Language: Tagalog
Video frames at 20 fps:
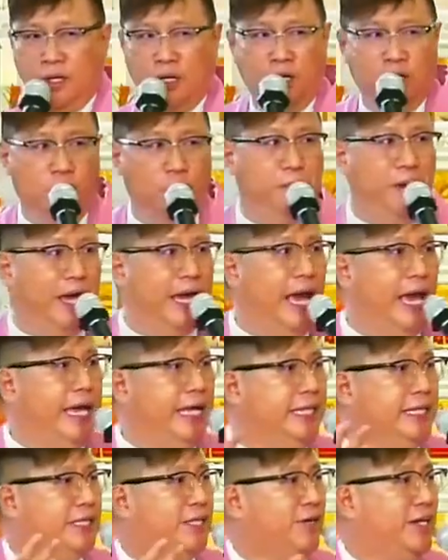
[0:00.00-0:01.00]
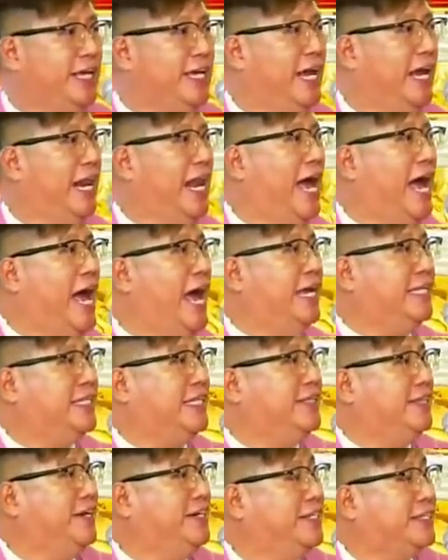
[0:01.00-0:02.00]
you begin to realize
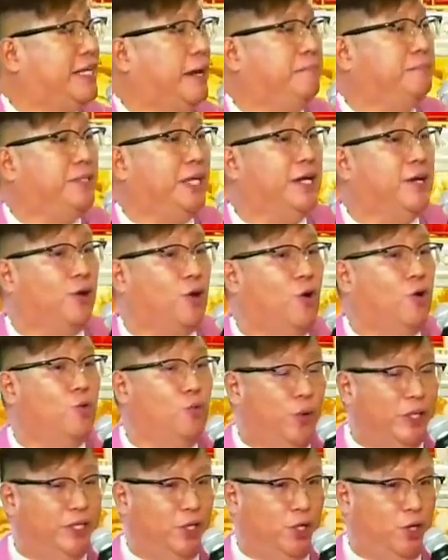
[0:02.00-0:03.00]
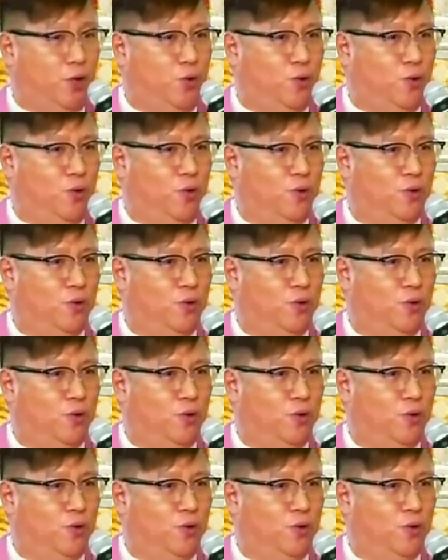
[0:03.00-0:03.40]
that there is something wrong with you.